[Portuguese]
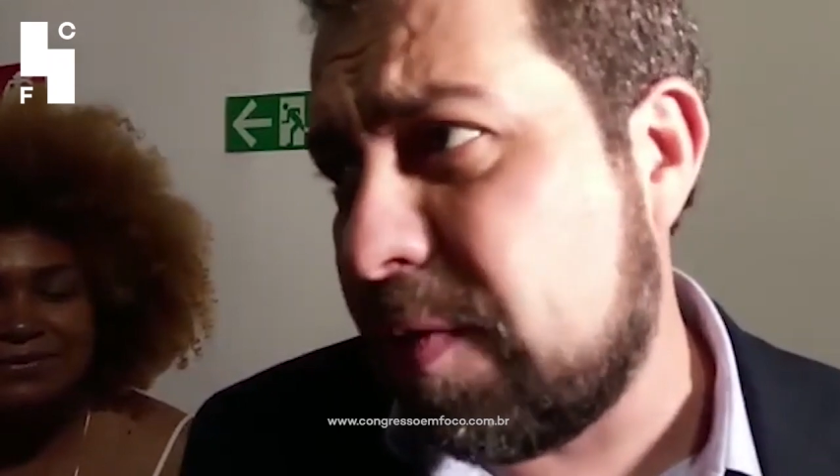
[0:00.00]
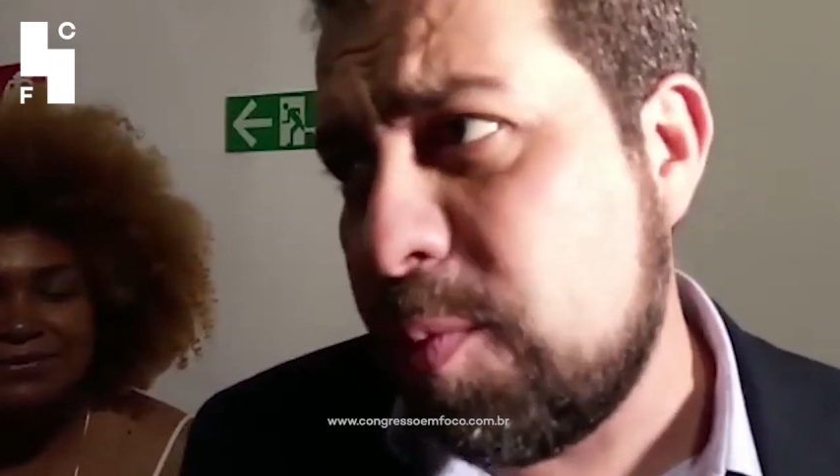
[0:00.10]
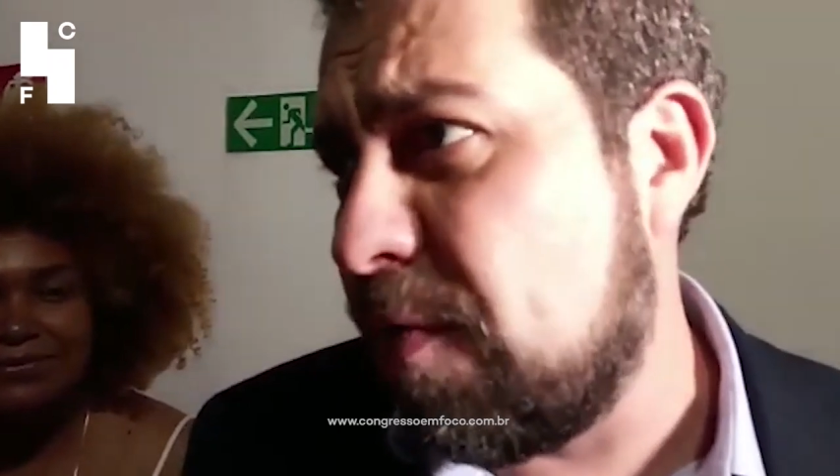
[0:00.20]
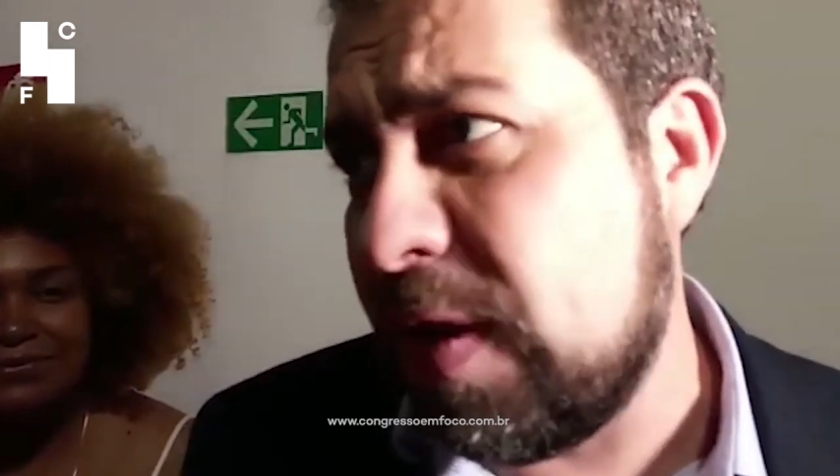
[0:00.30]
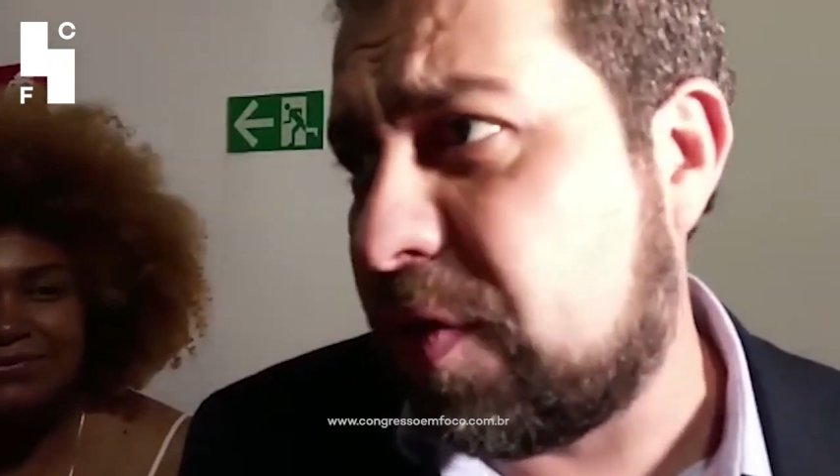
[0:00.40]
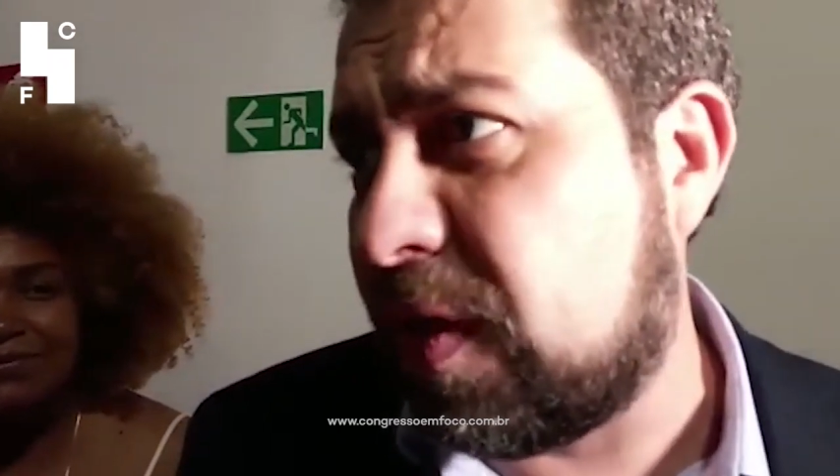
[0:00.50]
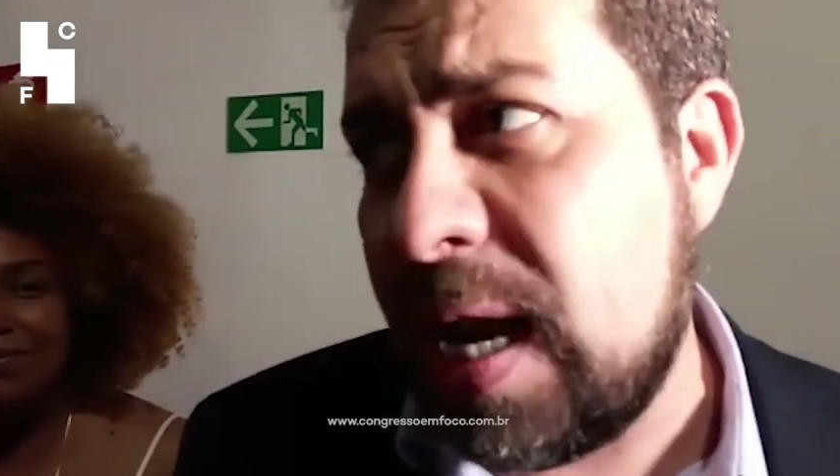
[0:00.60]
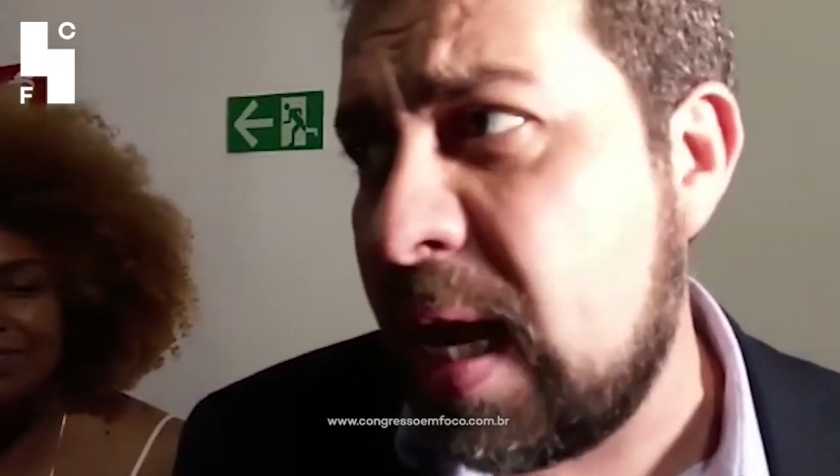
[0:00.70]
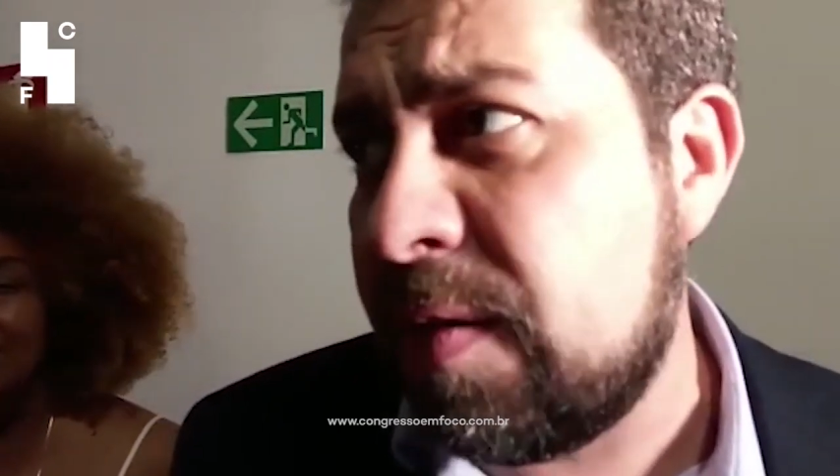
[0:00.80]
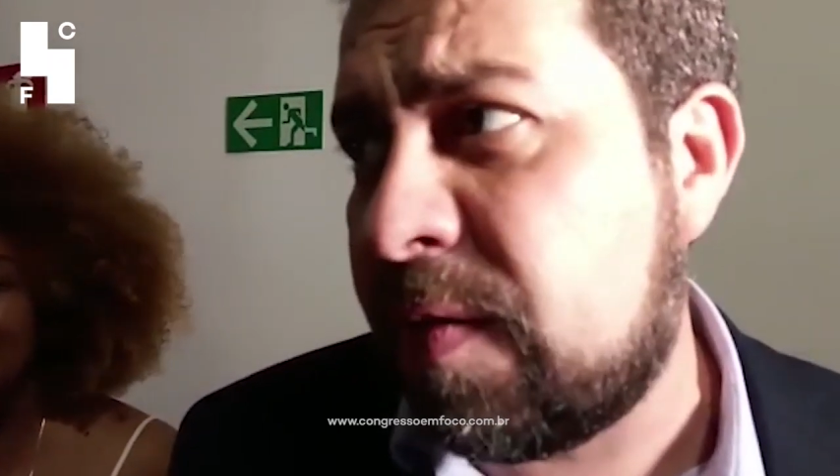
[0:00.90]

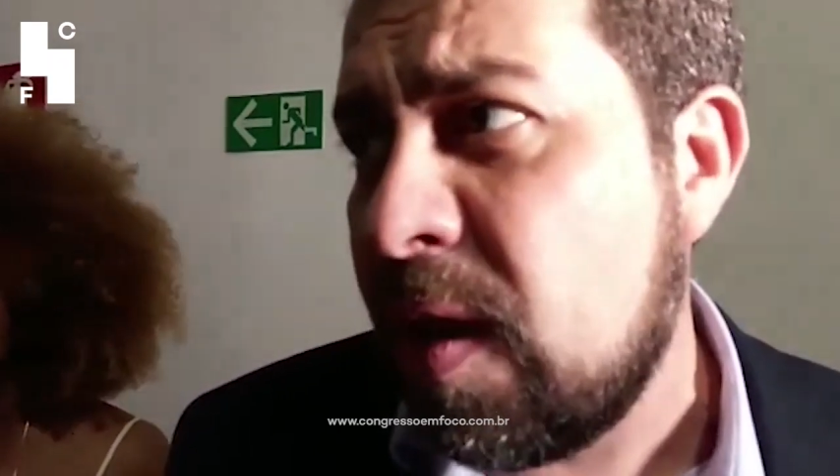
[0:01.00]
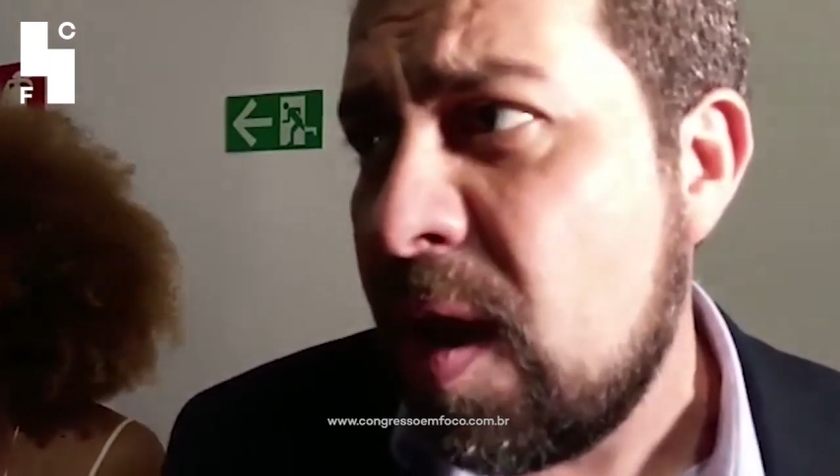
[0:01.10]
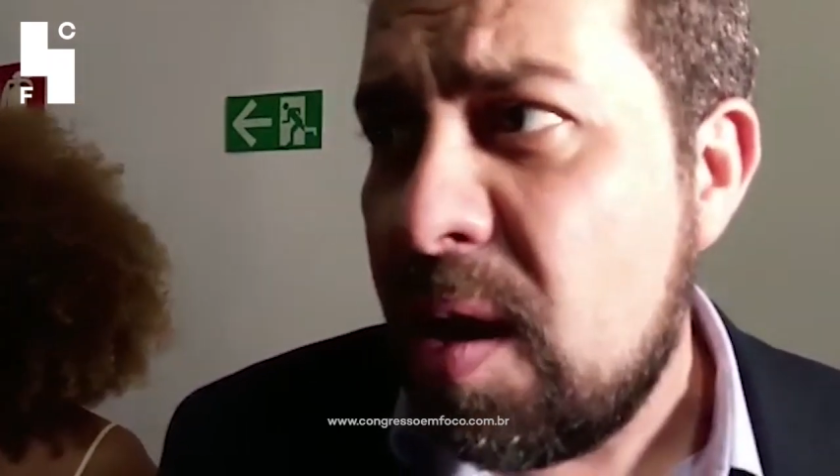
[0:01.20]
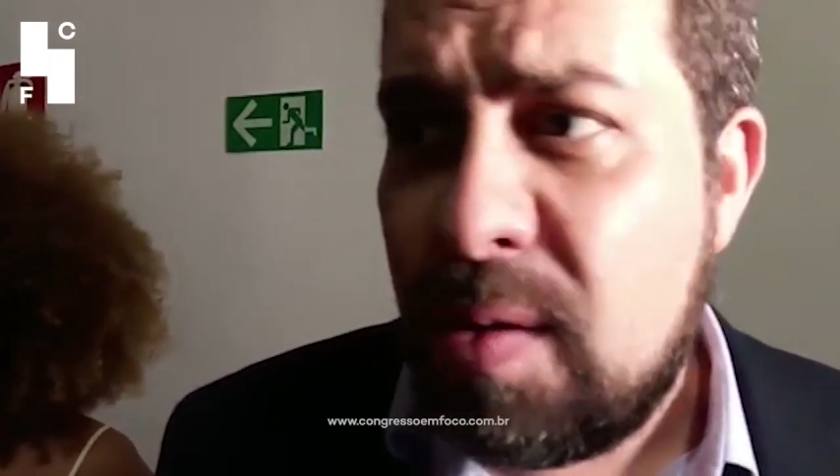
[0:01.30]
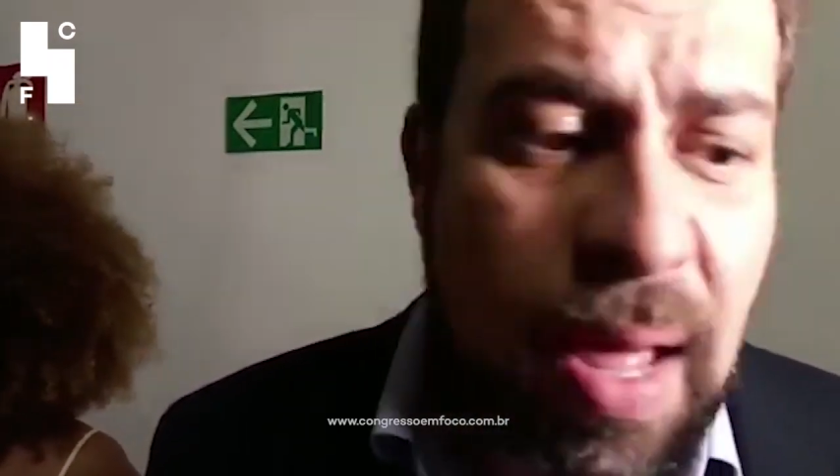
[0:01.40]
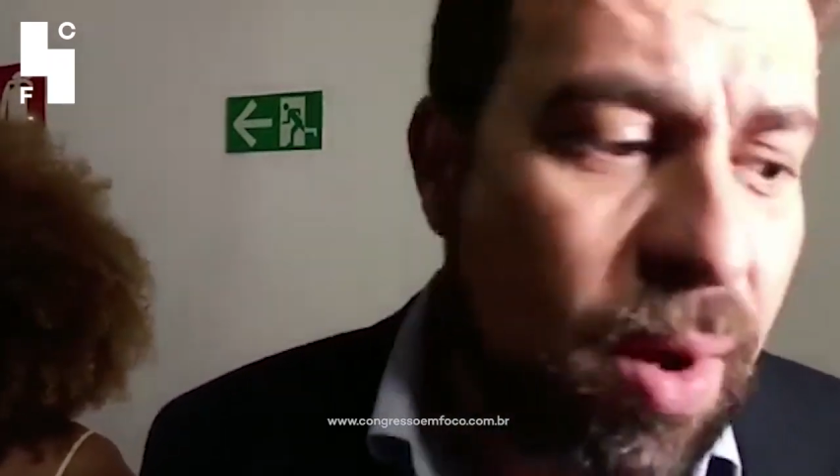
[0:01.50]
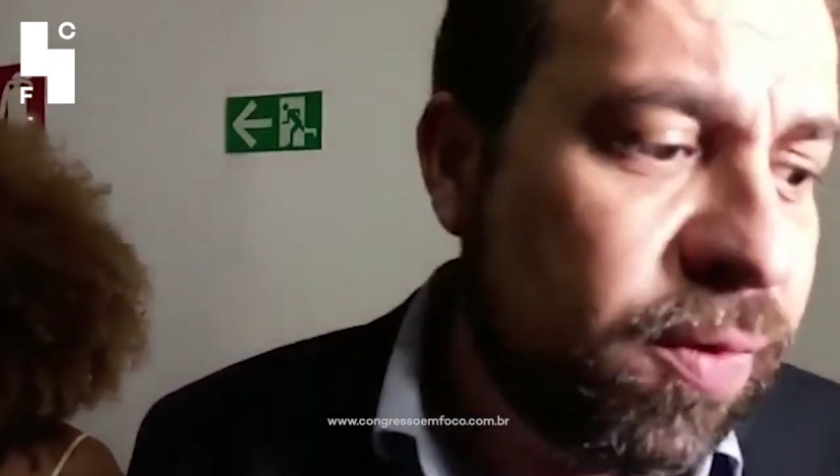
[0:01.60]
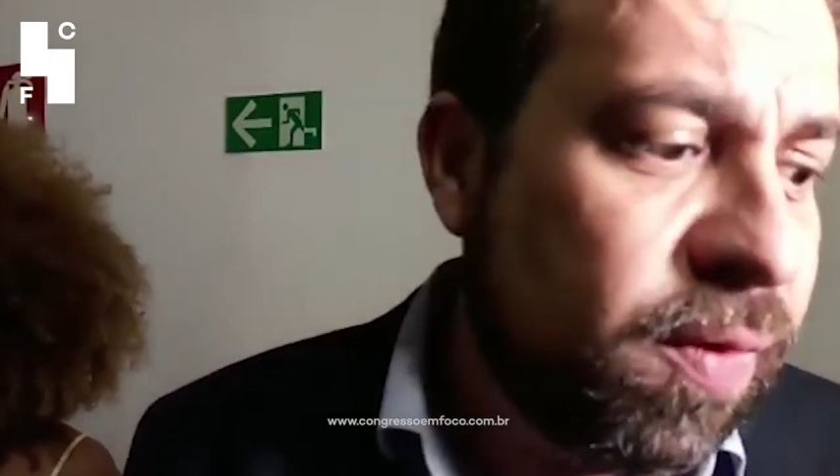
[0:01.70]
2023, né,